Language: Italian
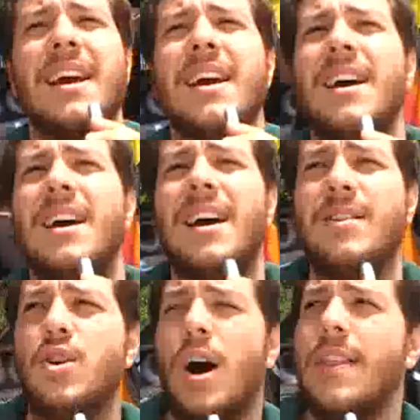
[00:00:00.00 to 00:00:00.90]

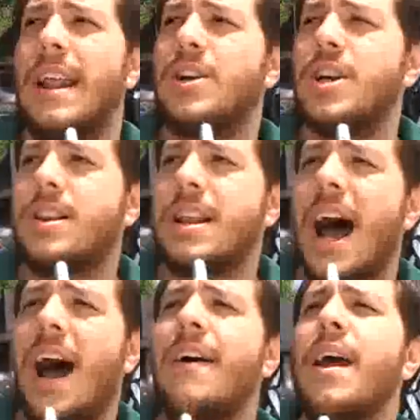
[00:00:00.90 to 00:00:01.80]
eh, zone della
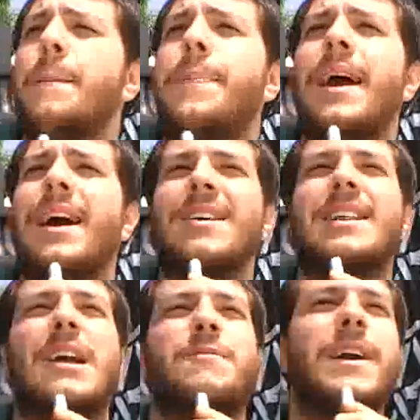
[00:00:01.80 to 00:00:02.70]
città per
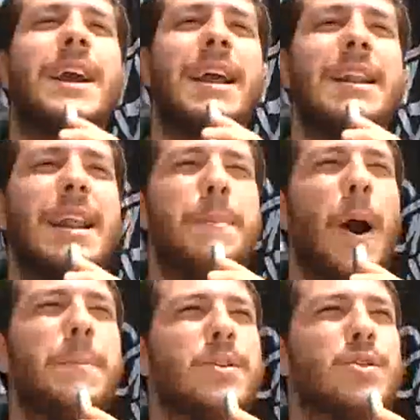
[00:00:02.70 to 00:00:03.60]
trasferire lì le
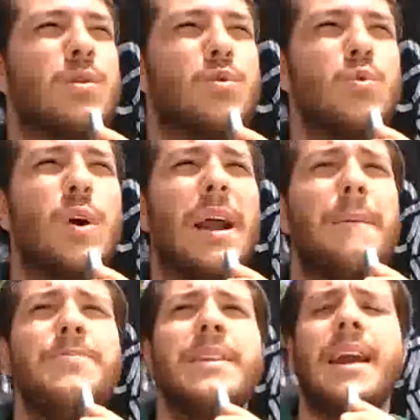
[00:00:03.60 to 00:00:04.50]
proprie
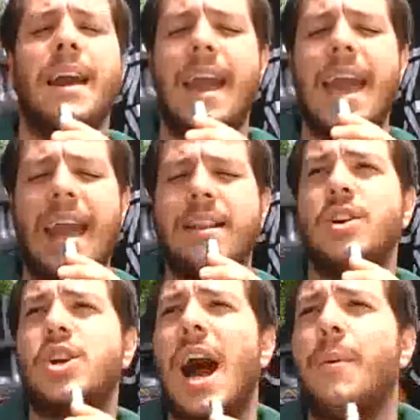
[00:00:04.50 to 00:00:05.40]
strutture
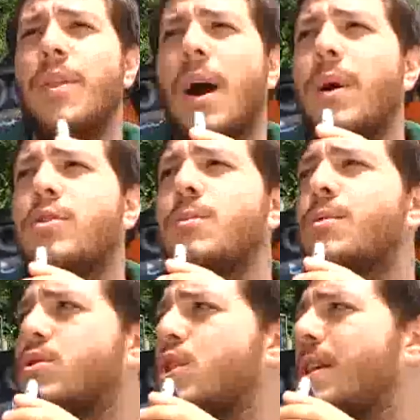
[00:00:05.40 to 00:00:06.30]
diciamo da questo
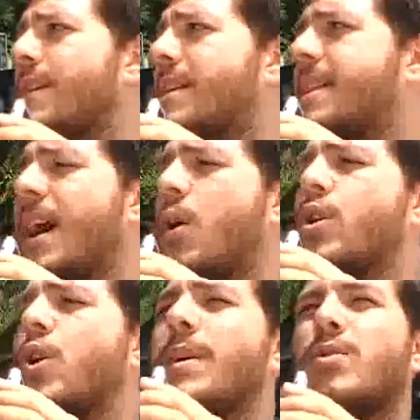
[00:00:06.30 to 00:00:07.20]
punto di vista
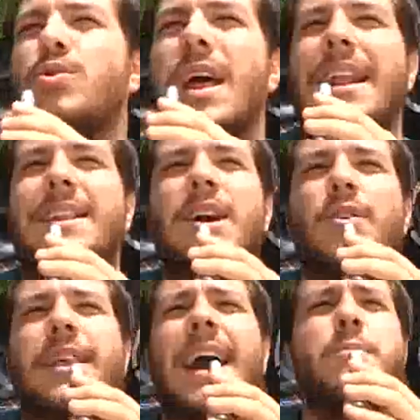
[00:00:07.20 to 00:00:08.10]
noi come studenti
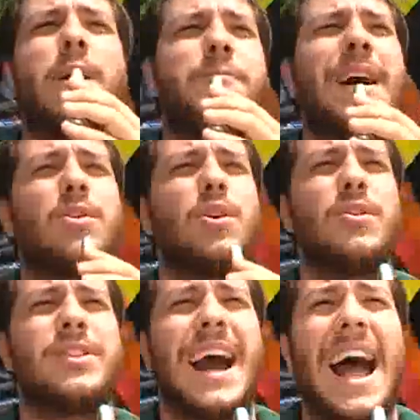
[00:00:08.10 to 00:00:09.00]
non saremmo affatto
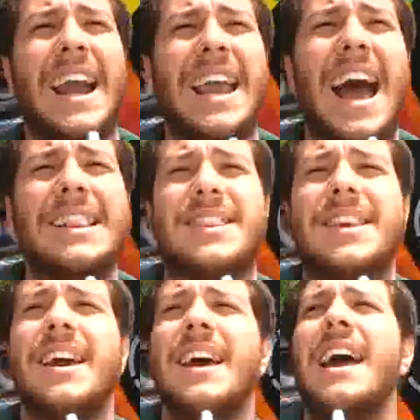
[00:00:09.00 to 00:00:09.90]
contrari,
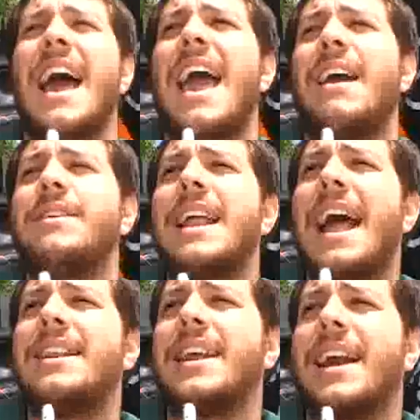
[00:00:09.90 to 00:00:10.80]
anzi è
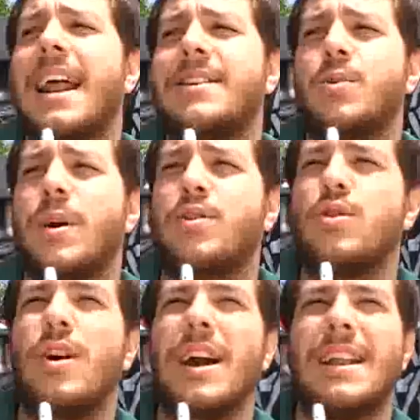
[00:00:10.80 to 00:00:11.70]
evidente che la
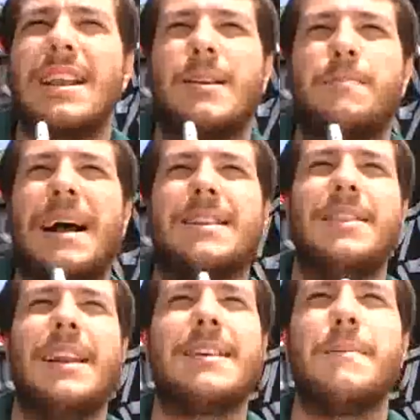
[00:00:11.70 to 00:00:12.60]
situazione degli
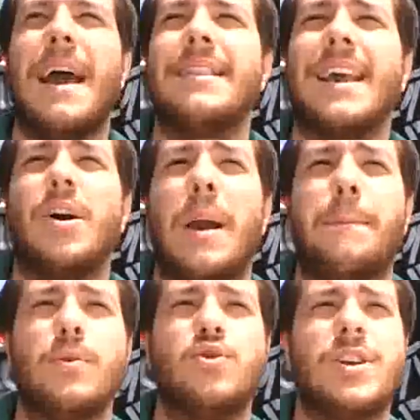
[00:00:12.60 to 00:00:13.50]
spazi della Sapienza non è
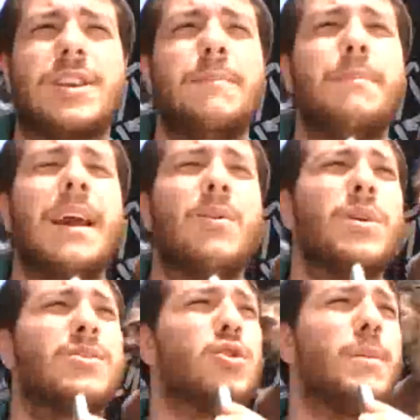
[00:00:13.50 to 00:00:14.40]
più gestibile in
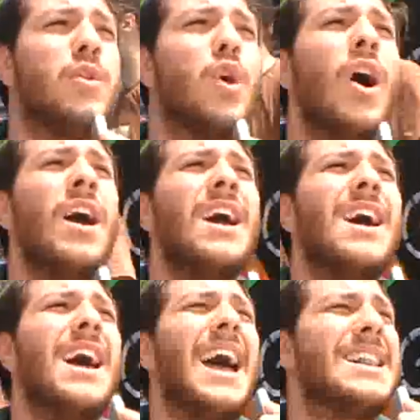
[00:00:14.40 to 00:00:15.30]
quel suo modo
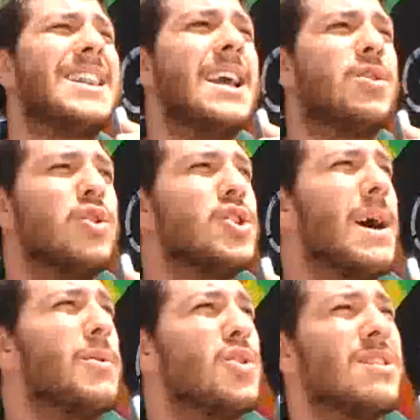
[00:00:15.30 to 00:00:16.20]
eh, teso
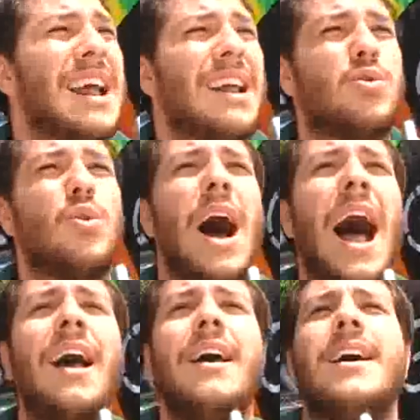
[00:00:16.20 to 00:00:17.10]
diciamo soltanto
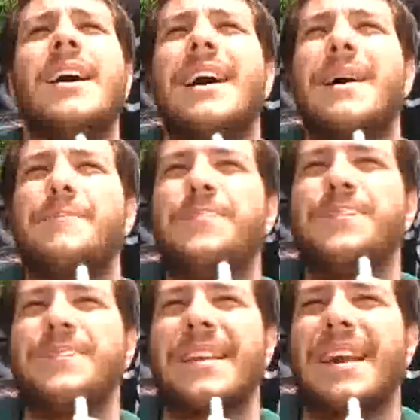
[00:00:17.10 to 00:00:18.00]
a
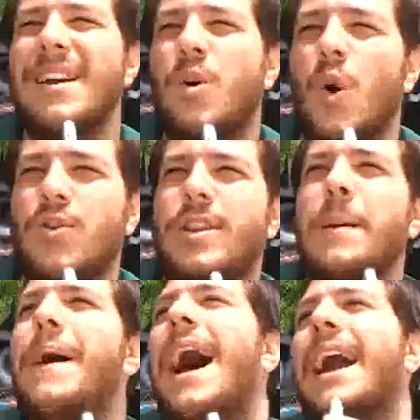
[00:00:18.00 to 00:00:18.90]
ehm,
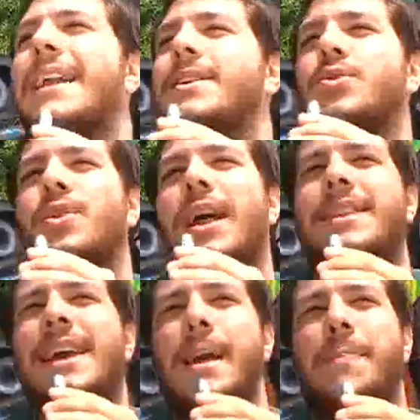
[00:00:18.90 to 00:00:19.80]
costipare gli
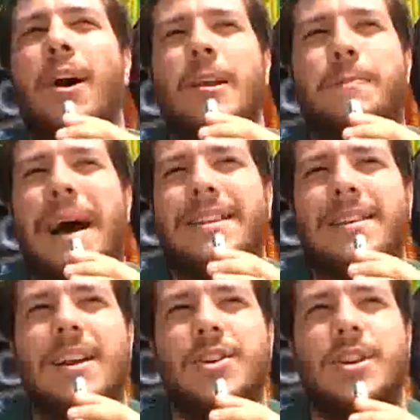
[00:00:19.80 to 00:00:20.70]
studenti nei pochi
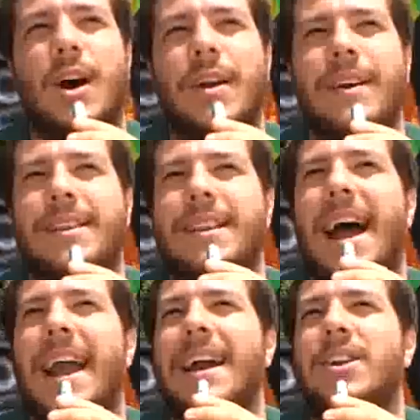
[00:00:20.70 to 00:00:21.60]
spazi della città
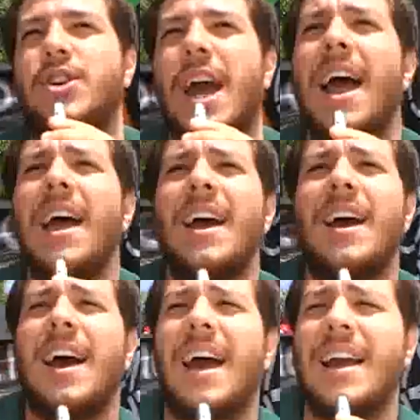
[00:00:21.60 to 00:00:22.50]
universitaria che c'è
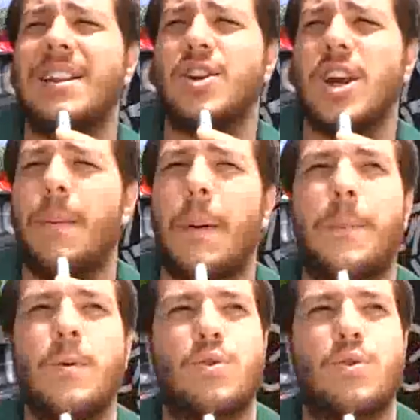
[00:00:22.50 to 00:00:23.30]
eh, diciamo,